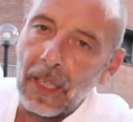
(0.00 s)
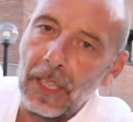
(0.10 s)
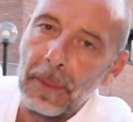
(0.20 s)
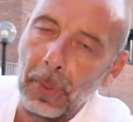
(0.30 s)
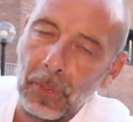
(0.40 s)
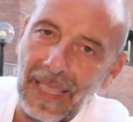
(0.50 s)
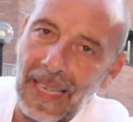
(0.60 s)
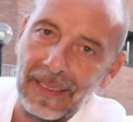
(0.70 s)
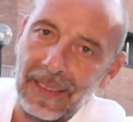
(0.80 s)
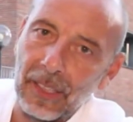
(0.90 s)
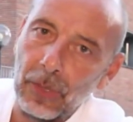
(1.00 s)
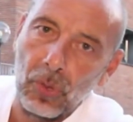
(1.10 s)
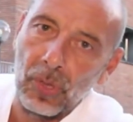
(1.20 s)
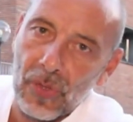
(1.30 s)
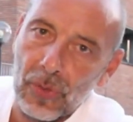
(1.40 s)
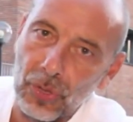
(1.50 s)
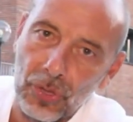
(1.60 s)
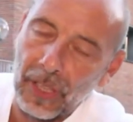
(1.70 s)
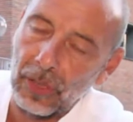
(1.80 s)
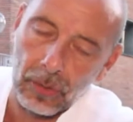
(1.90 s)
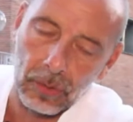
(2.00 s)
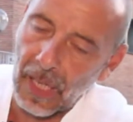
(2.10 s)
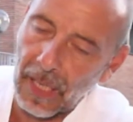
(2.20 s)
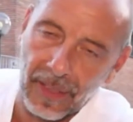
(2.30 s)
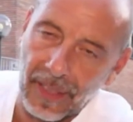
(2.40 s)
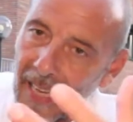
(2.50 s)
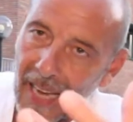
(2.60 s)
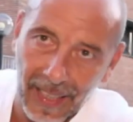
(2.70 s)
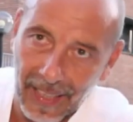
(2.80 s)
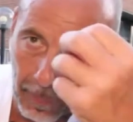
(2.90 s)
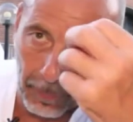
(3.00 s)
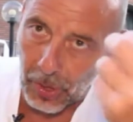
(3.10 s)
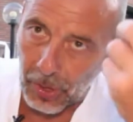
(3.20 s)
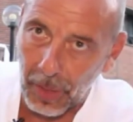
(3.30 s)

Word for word: L'importante di quello che sto dicendo non è tediare che poi,